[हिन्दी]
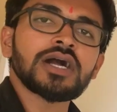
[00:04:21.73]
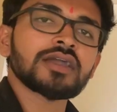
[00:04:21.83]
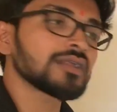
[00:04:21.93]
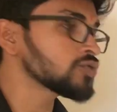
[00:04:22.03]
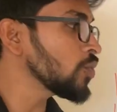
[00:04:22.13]

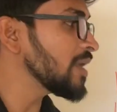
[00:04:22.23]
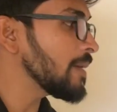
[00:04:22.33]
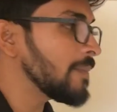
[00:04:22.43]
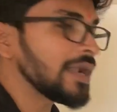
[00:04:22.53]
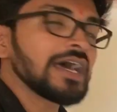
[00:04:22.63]
अगर जो
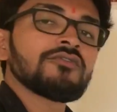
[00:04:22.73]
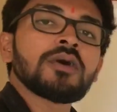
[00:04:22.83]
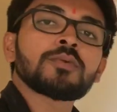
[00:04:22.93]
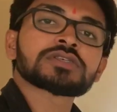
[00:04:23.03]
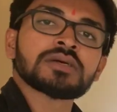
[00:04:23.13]
मैंने पढ़ा है
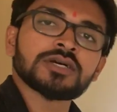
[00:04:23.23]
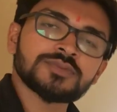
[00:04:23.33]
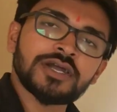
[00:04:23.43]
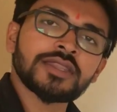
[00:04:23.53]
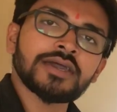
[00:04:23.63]
वो आपको
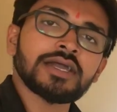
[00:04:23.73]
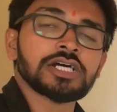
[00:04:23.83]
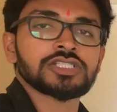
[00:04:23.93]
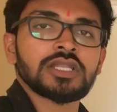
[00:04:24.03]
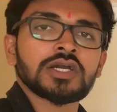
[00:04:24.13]
समझ में आ रहा है
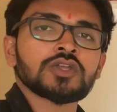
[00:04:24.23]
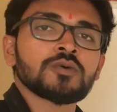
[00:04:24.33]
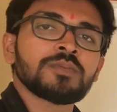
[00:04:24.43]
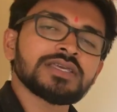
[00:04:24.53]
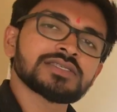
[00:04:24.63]
अच्छा लगा हो
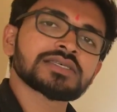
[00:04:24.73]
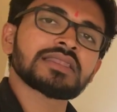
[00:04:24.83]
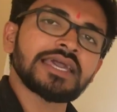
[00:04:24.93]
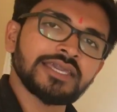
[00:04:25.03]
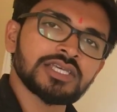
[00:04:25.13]
तो प्लीज़ इसे
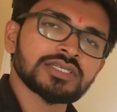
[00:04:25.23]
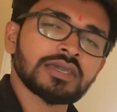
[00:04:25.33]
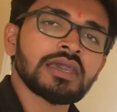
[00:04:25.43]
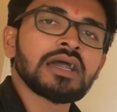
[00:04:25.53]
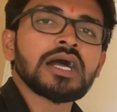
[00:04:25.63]
लाइक
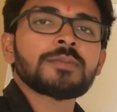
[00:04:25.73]
कीजिए